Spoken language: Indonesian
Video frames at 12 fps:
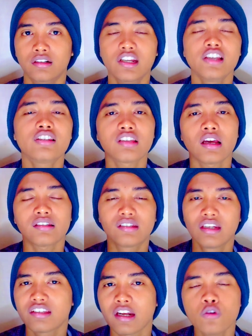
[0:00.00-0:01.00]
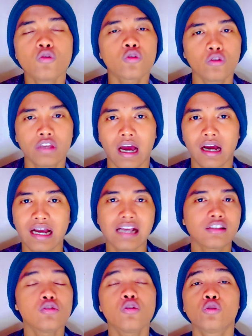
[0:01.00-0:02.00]
di, di seluruh ya
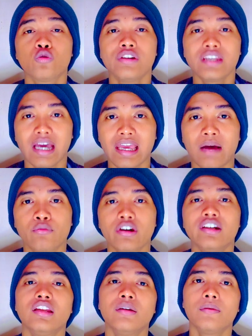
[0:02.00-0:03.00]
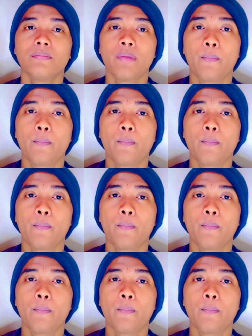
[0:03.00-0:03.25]
nggak seluruh dunia ya mungkin di